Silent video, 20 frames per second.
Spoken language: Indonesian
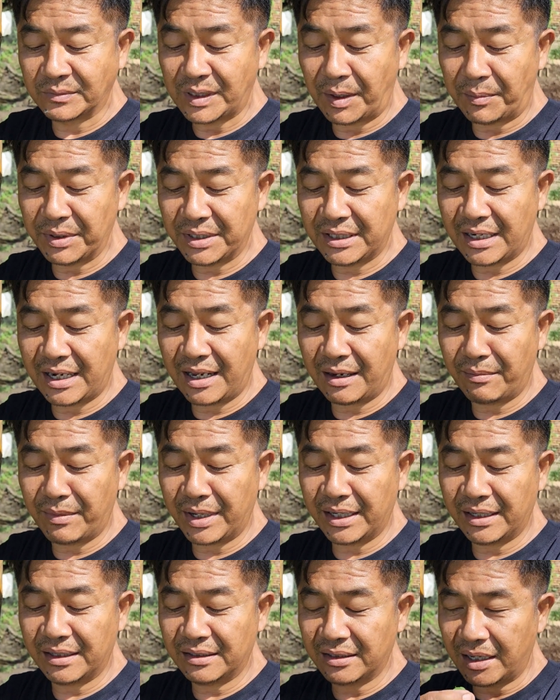tapi setelah
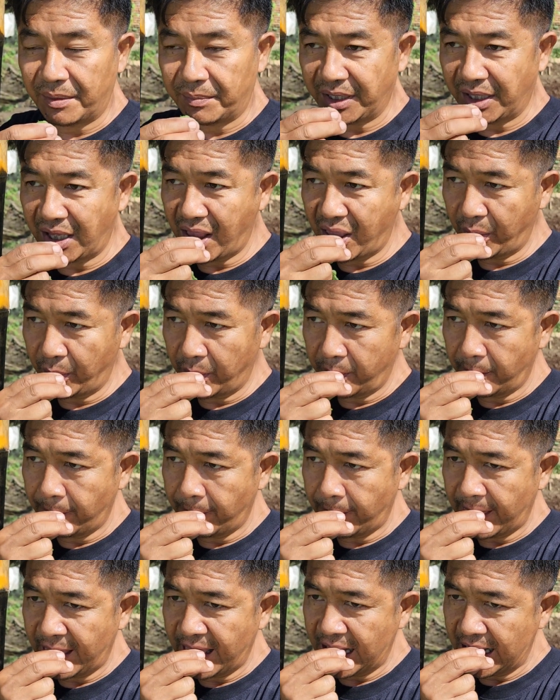kemarin dapat
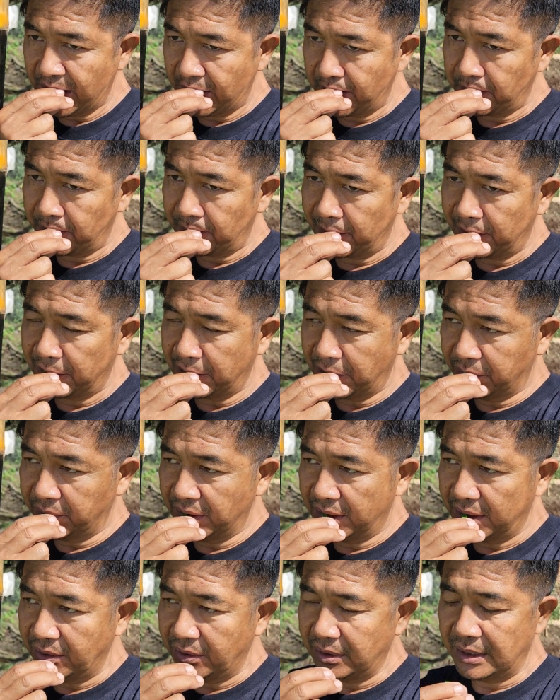nonton
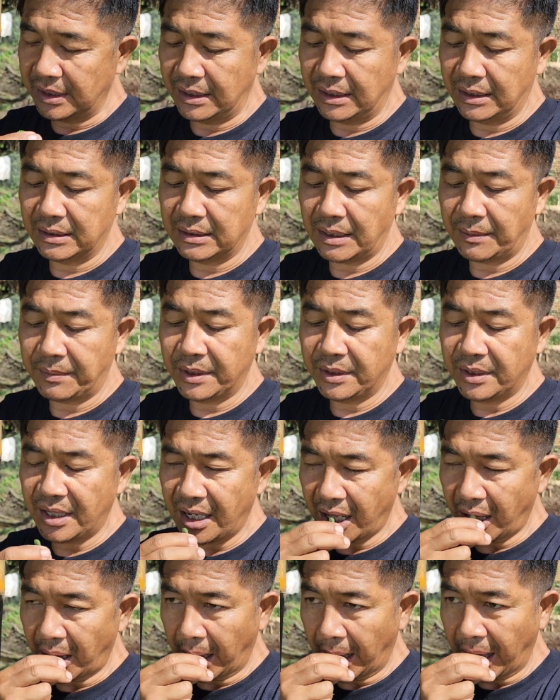video dari siapa itu ya